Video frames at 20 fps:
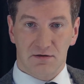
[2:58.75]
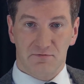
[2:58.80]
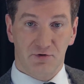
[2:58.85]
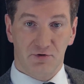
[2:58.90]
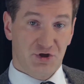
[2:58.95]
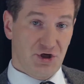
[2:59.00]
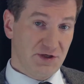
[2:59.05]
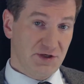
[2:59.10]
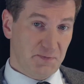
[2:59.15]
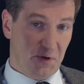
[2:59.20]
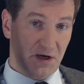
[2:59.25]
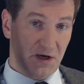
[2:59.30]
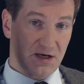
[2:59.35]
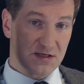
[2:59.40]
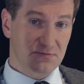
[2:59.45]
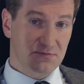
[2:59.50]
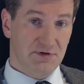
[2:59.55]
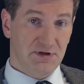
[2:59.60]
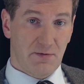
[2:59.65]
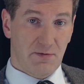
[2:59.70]
Вот сейчас
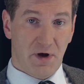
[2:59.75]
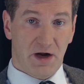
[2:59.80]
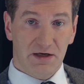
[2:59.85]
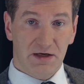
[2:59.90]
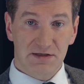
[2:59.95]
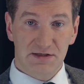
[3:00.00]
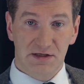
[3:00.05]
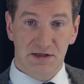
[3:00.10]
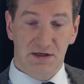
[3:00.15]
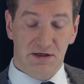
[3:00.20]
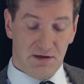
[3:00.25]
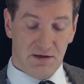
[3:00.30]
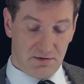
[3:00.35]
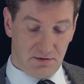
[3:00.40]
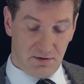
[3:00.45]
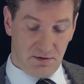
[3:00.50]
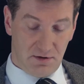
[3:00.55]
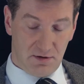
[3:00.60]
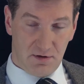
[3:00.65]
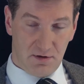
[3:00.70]
показывают там Арти
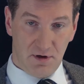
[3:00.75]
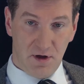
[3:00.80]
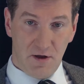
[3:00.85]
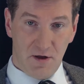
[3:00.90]
э,